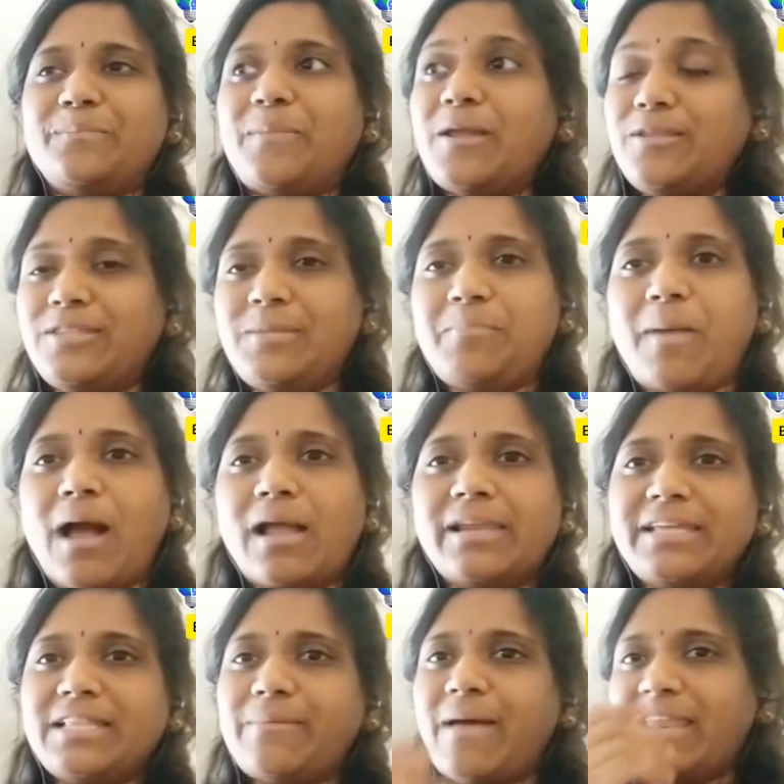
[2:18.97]
பருத்திப்பால்
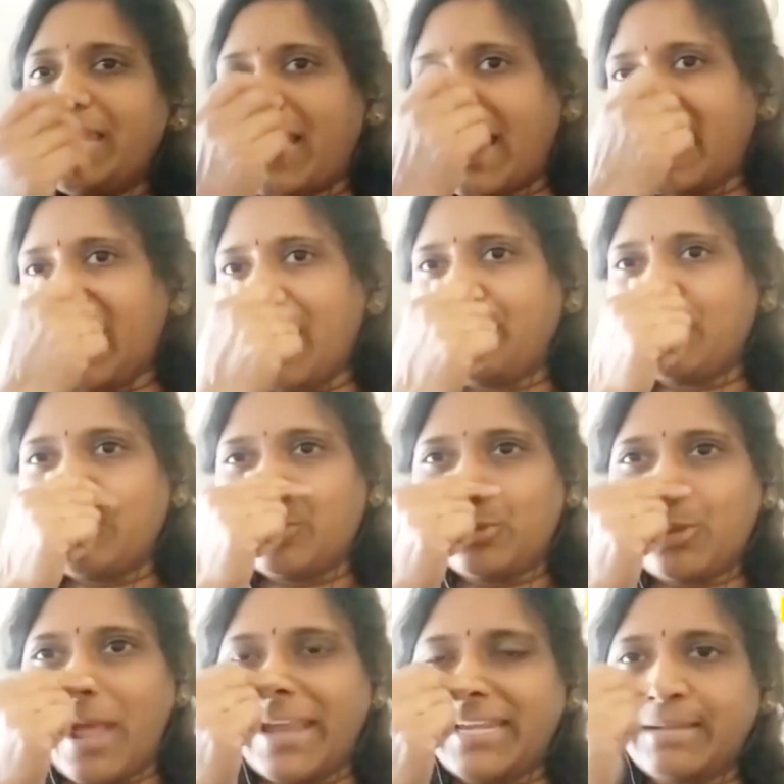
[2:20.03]
இந்த மாதிரி நிறைய புது
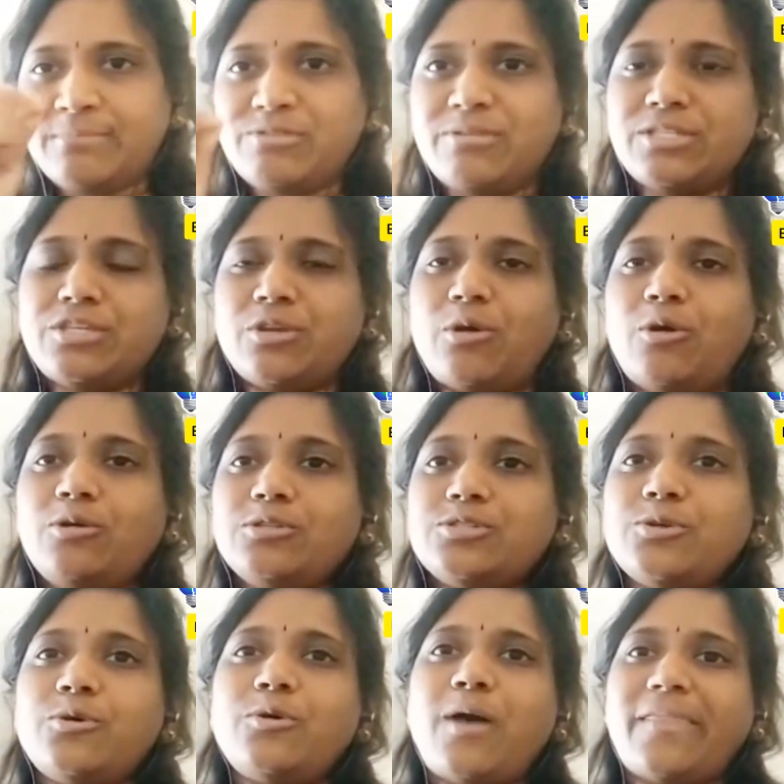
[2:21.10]
புது ஐட்டம்ஸ் வச்சுருக்கோம்
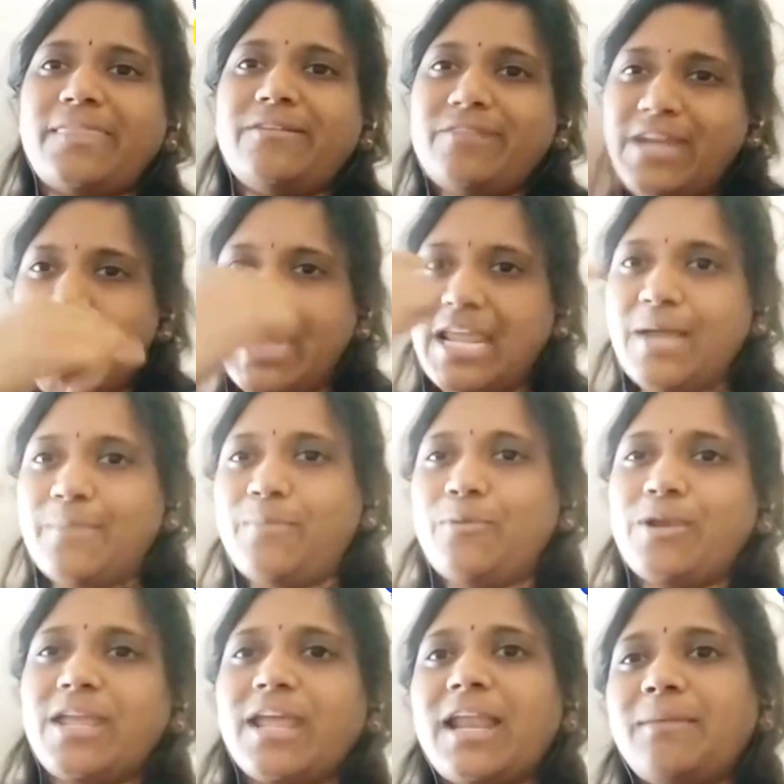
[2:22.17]
ஸோ அந்த வழியாக நீங்கள்
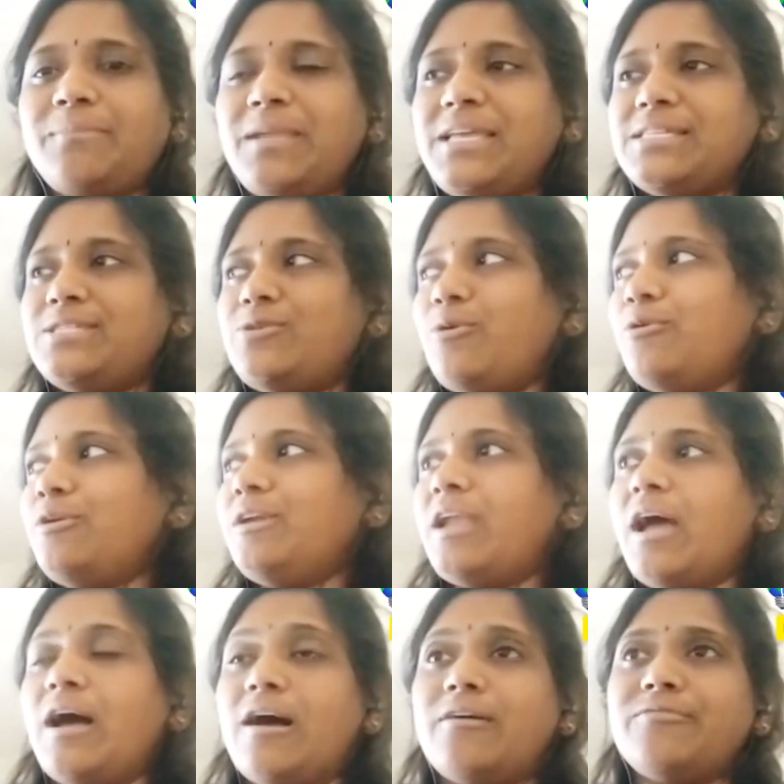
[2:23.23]
போனீங்கன்னா ப்ளீஸ் டோன்ட்
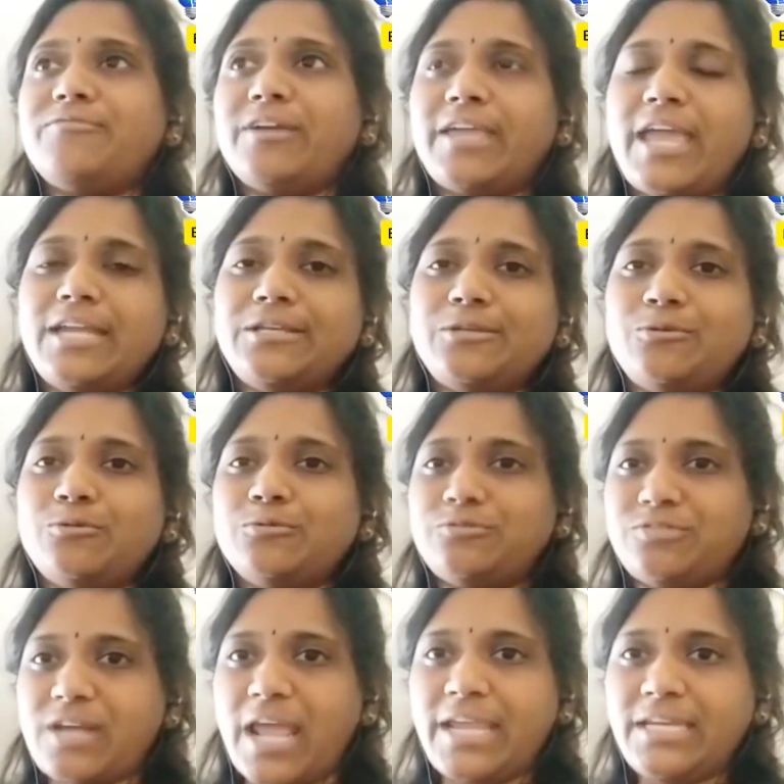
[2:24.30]
ஃபர்கெட் டு
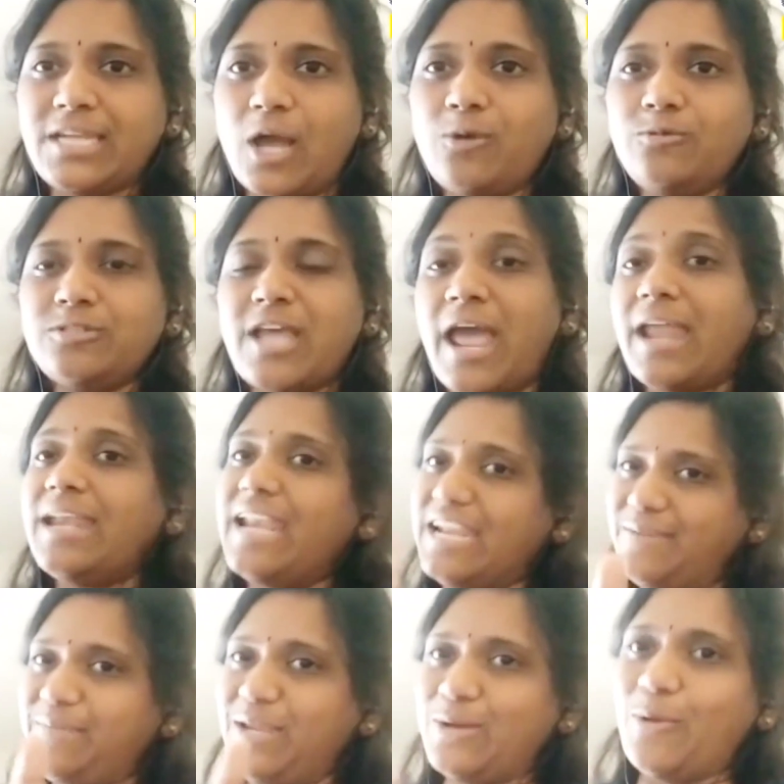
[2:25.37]
ட்ரை இட் அவுட் அண்ட்
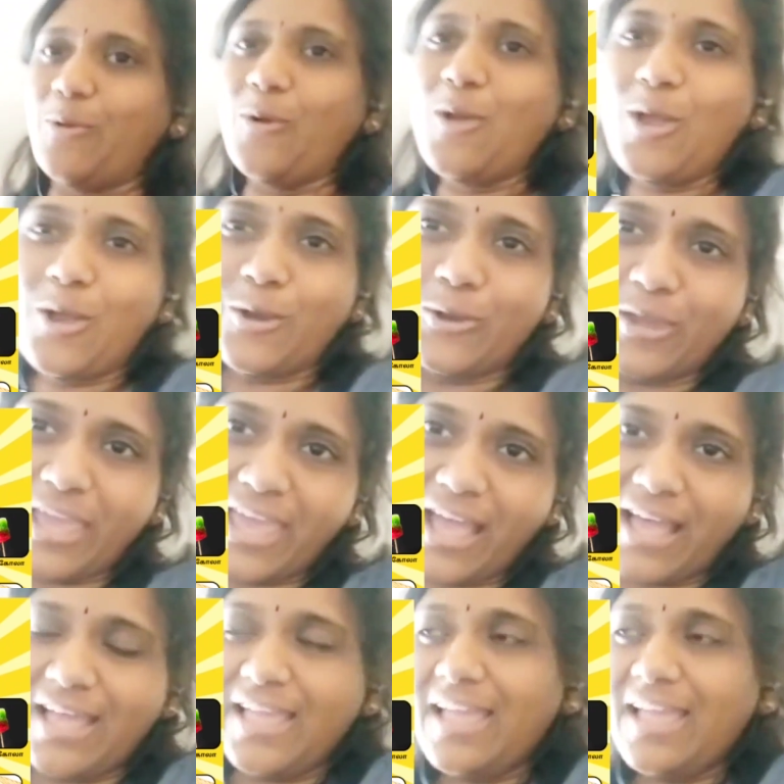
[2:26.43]
லெட் மீ நோ ஓகேயா